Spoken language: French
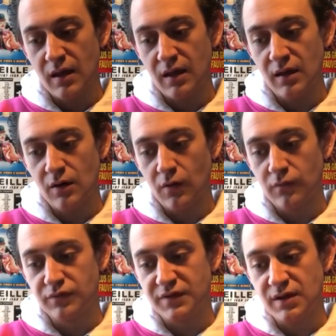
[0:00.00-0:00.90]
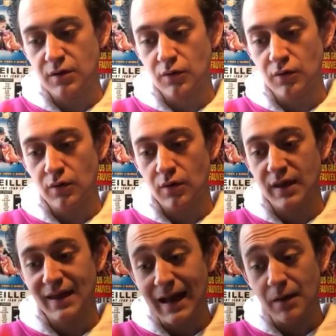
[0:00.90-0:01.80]
Et on vous dit que
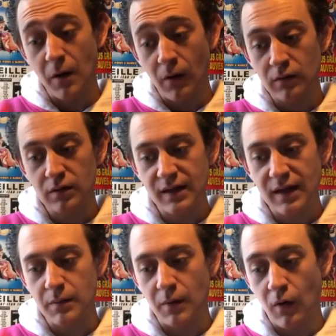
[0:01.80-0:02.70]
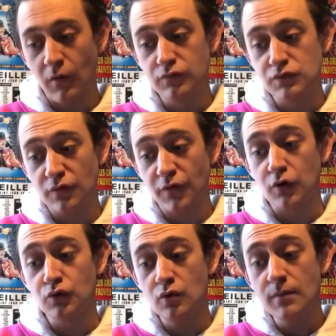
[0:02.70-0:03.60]
également, également, on vous offre
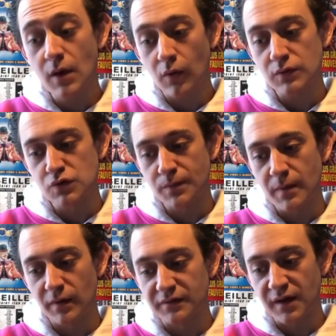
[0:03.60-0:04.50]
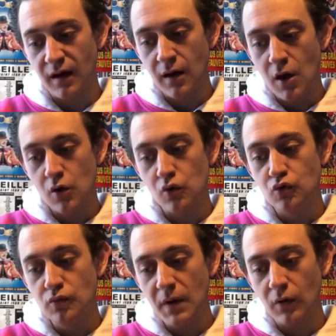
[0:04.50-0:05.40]
un numéro supplémentaire, le
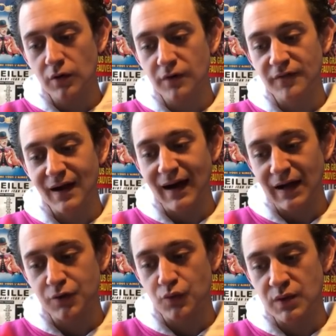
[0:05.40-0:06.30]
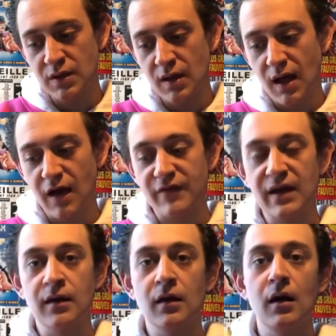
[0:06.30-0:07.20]
numéro 9 gratuit avec